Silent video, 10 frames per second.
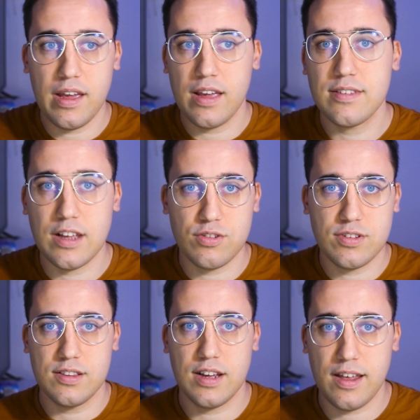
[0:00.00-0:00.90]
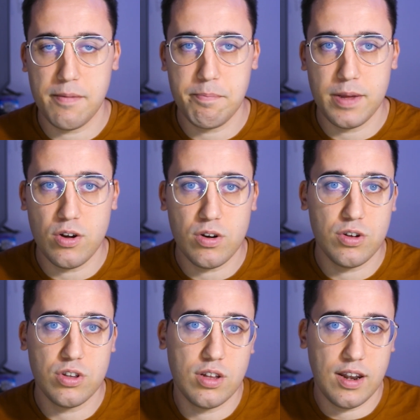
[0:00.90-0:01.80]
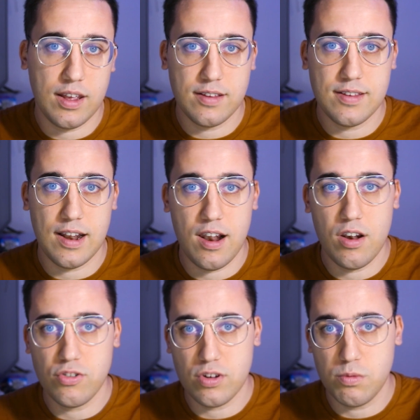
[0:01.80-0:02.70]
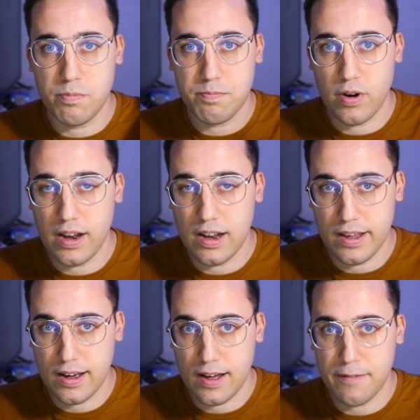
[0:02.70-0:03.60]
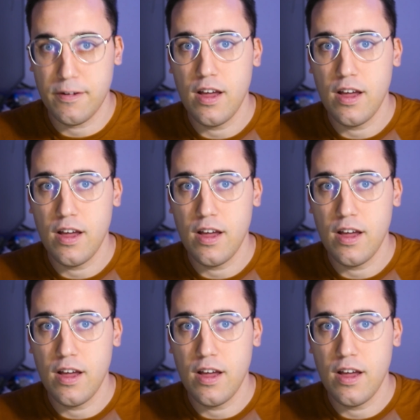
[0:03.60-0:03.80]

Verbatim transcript: Esta no está integrada en Pinocchio, entonces tenéis que instalarlo según pone el GitHub.